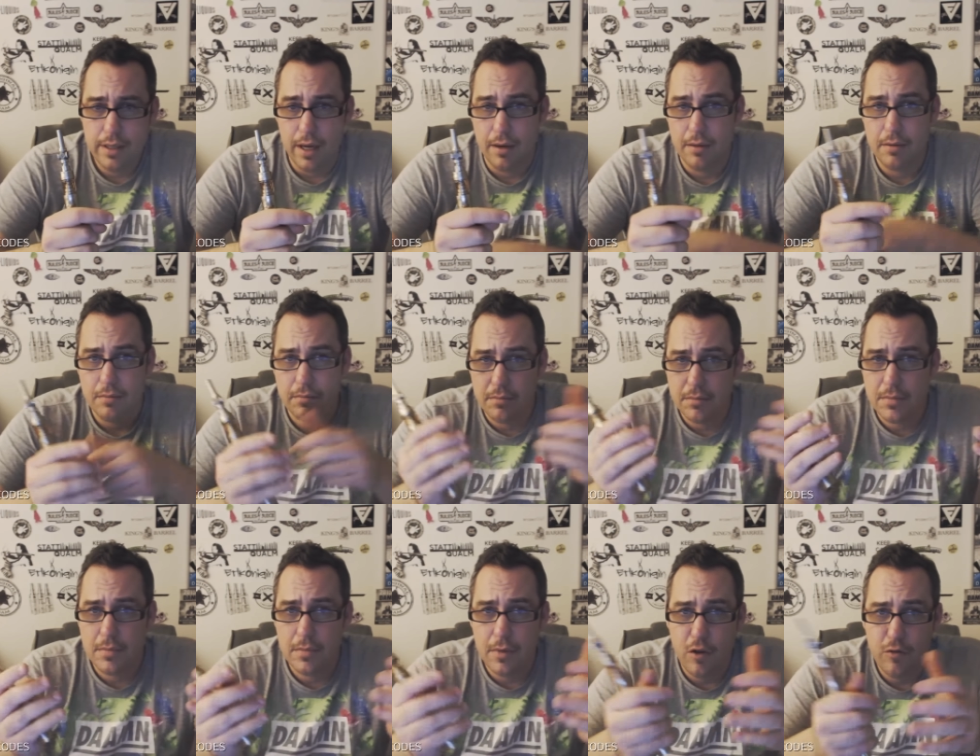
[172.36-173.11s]
Ja,
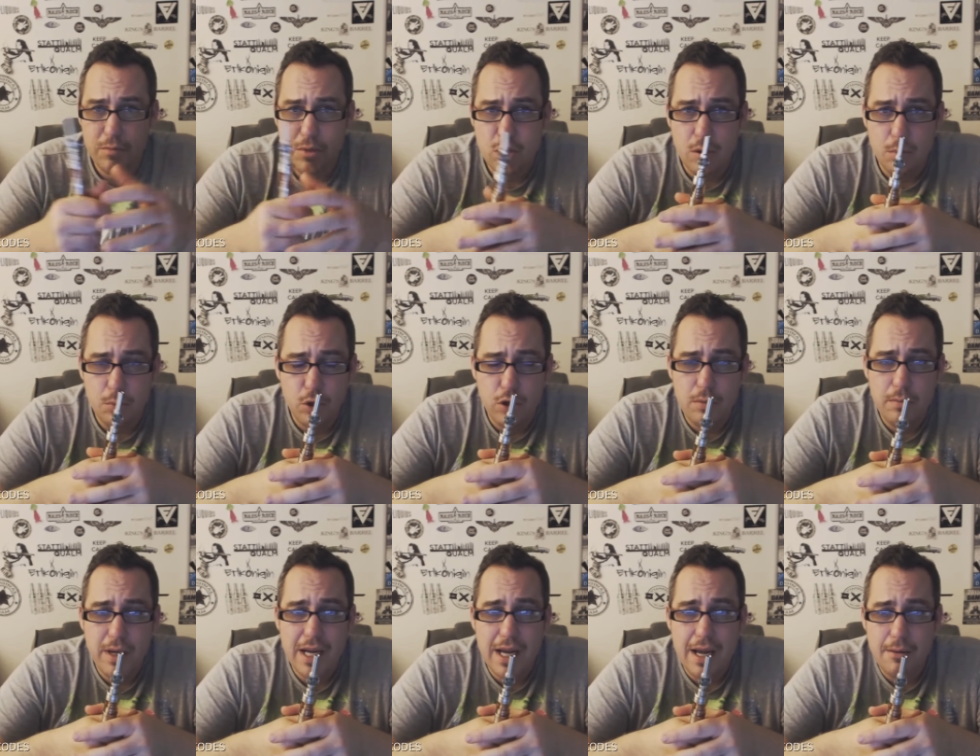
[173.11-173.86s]
auf mich kommt
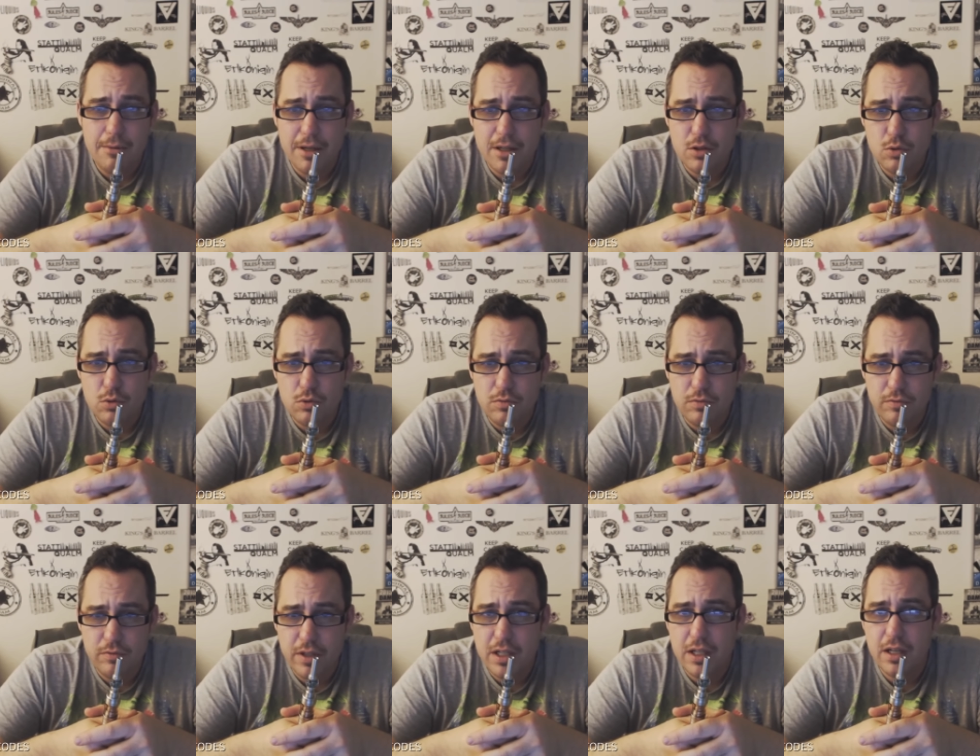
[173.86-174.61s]
noch eine Menge Arbeit
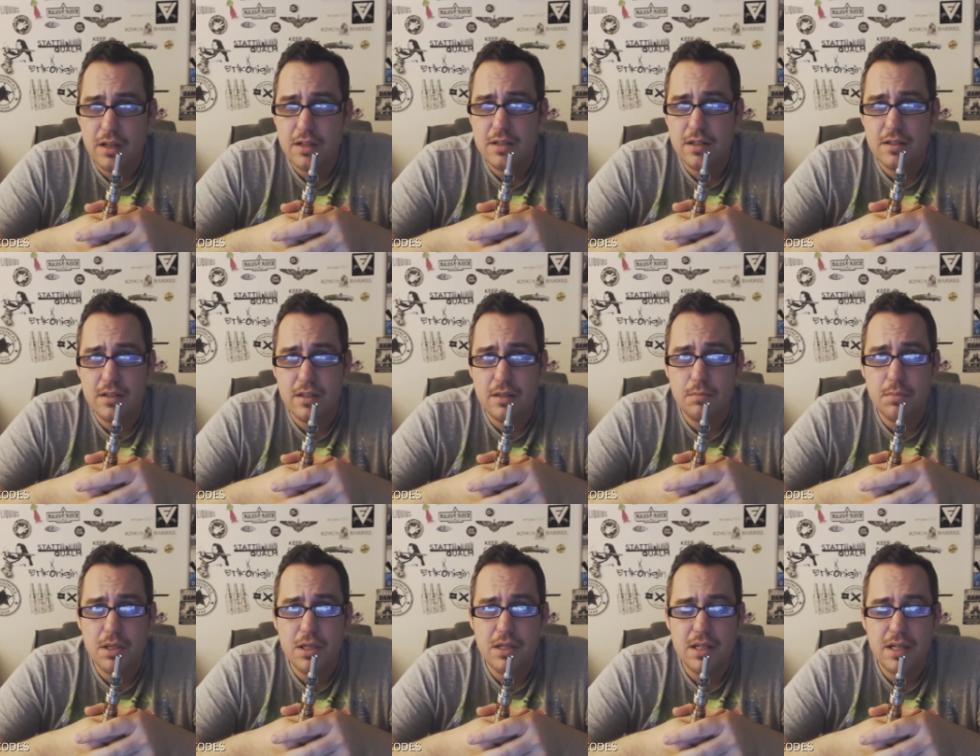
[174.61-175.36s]
zu. Wenn ihr das hier
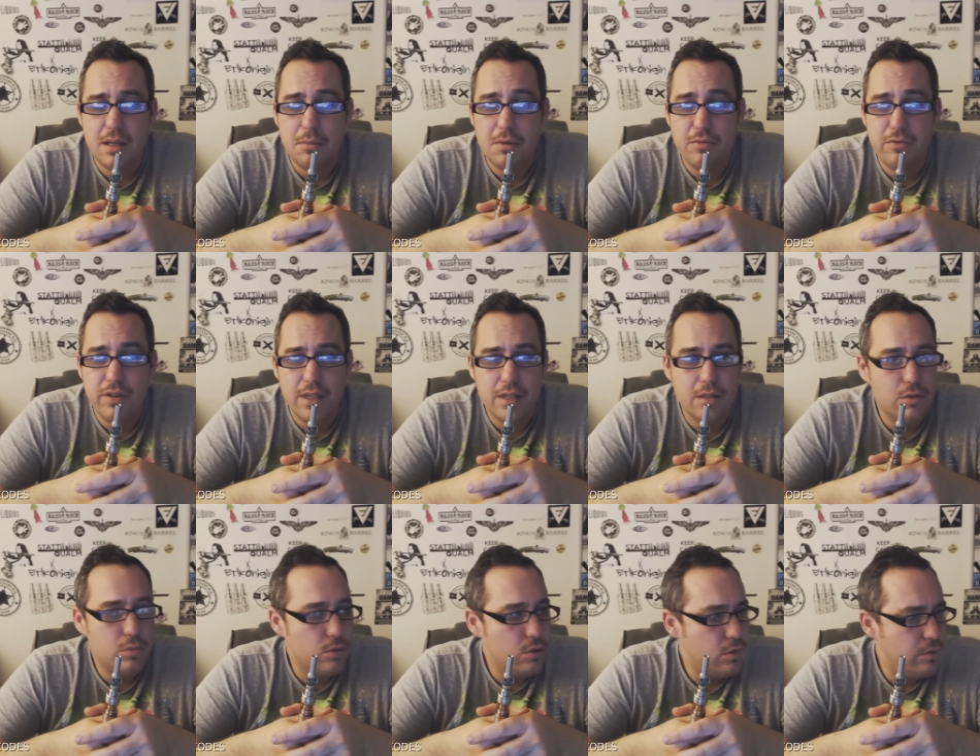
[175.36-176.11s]
seht, bin ich damit
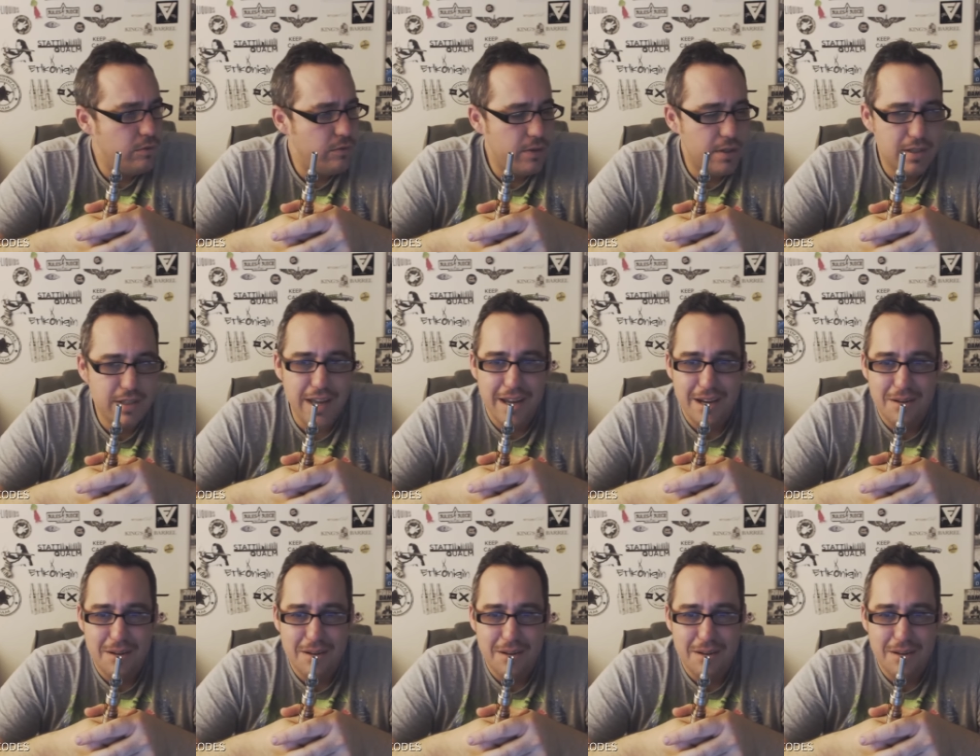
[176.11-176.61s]
fertig und ich hoffe, ihr